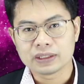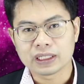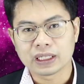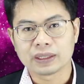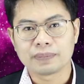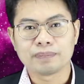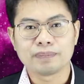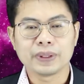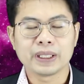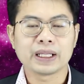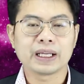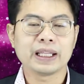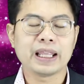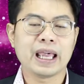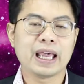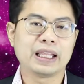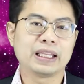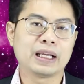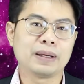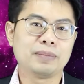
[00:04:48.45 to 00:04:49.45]
จัดเป็นคะแน
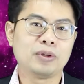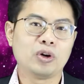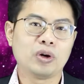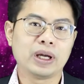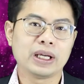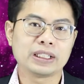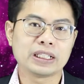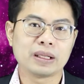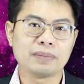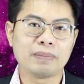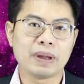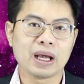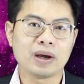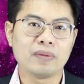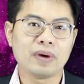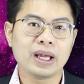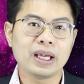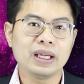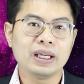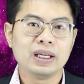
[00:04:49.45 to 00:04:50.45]
นนะครับโดยอาจารย์แบ่ง
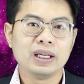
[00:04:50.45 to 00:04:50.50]
ไว้